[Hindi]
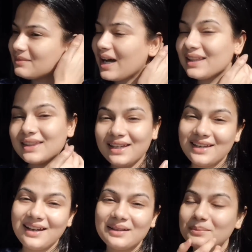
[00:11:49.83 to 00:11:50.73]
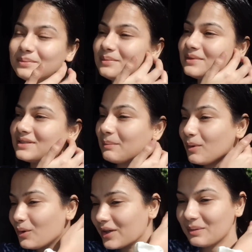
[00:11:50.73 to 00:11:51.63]
मानते हैं यार सब
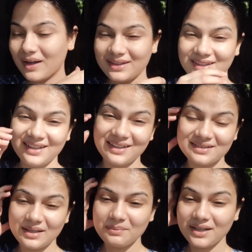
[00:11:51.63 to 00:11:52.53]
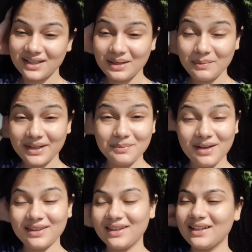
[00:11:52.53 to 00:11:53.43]
लोग ही मानते हैं सब घर के बड़े
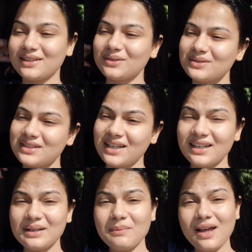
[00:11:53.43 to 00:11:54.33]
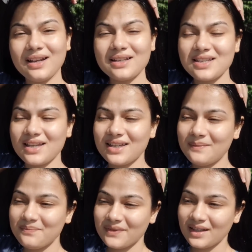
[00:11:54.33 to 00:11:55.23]
मानते हैं तो सही है ना मानना चाहिए
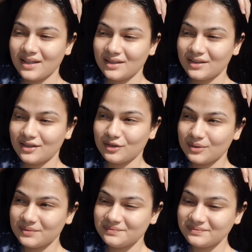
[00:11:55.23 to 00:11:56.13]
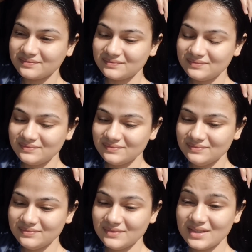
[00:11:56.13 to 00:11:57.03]
तो
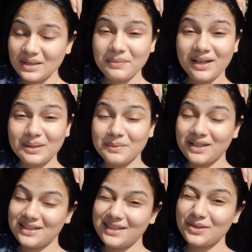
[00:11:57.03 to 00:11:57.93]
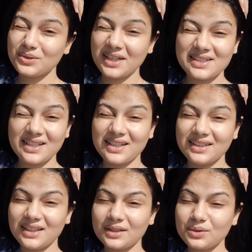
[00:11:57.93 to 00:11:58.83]
जब अगर मेरा ठीक होता है सर
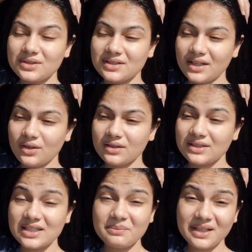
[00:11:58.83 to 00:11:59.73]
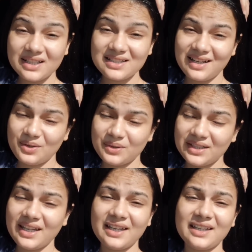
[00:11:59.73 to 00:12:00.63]
का दर्द उससे और सच में नज़र
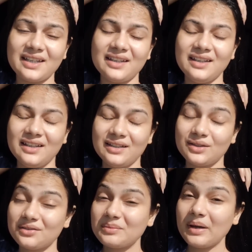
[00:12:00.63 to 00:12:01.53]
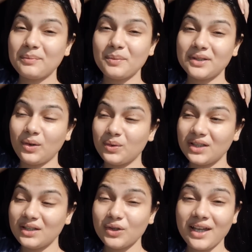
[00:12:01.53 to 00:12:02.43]
होती है ये तो फिर मैं आपको
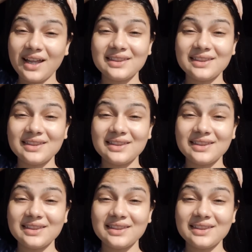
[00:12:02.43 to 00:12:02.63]
बताऊँगी कि वो क्या